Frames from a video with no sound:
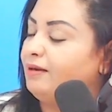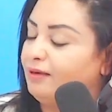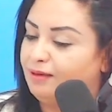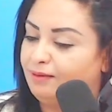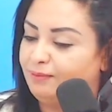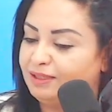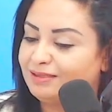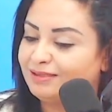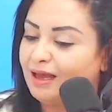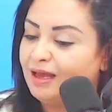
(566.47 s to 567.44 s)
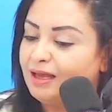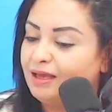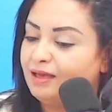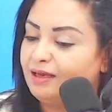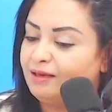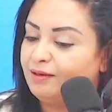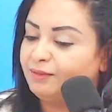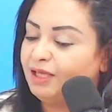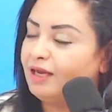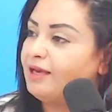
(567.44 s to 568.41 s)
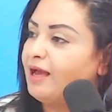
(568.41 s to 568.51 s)
المدرسه
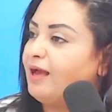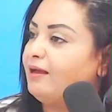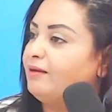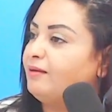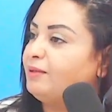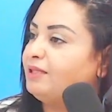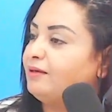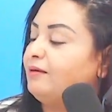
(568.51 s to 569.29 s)
نتاعنا آه، آه،